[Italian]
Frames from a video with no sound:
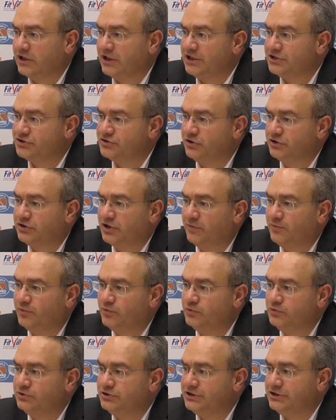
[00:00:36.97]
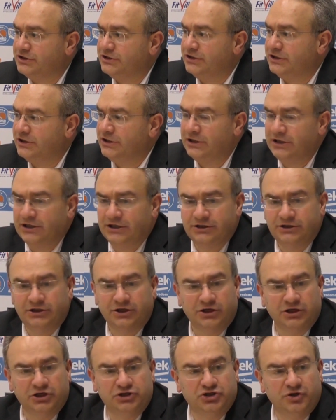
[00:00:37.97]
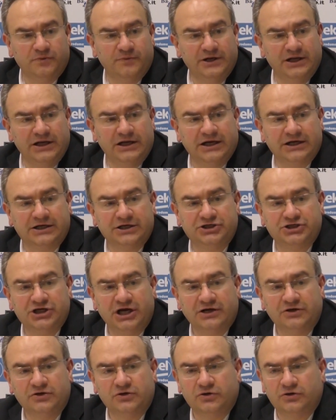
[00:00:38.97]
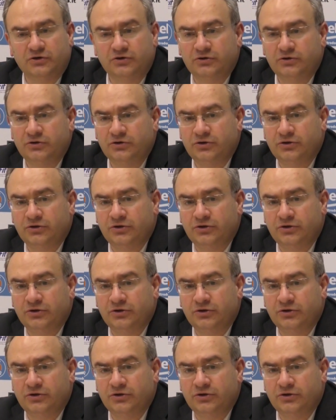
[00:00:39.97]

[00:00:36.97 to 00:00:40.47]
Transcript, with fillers: canestro da tre punti di Reggio Emilia che ci hanno,